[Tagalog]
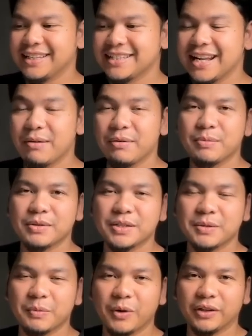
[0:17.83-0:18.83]
Salamat po
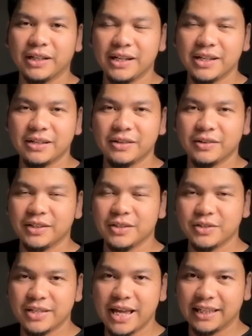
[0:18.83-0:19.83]
sa suporta ninyo
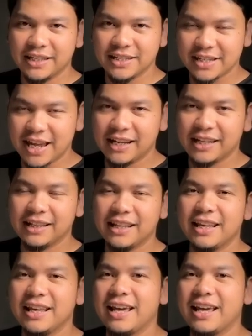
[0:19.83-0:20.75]
dito sa ating channel.